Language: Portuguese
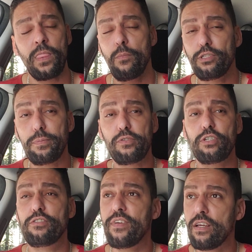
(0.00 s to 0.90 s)
muitas
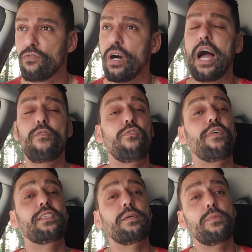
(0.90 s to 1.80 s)
pessoas vêm com, ah, eu vou
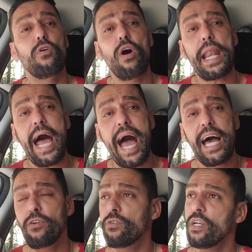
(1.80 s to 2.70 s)
fazer meu
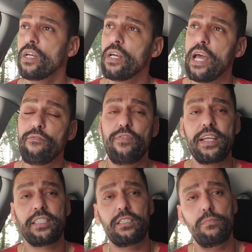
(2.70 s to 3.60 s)
horário, é
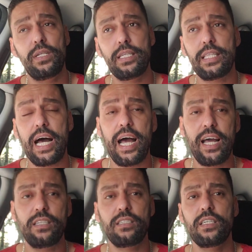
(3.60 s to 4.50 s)

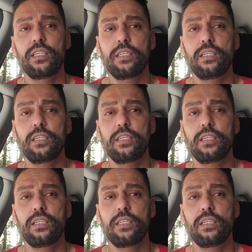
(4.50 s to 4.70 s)
flexibilidade,